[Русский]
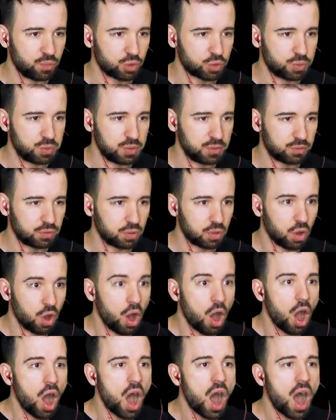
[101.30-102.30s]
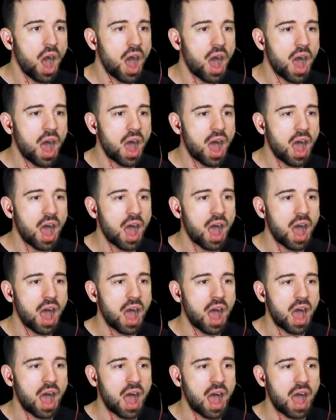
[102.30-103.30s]
может быть не...
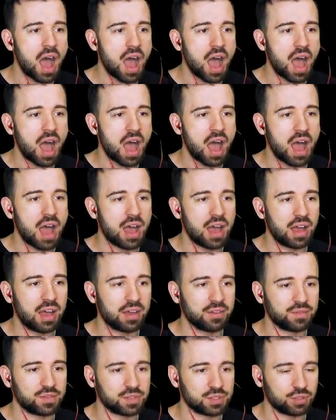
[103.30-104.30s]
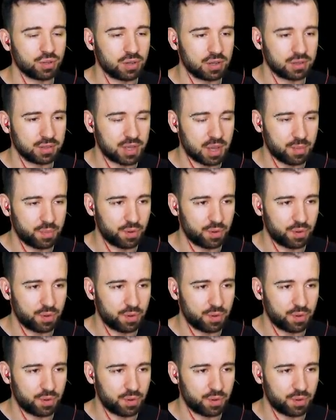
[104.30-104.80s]
а, -а, -а, -а Все, я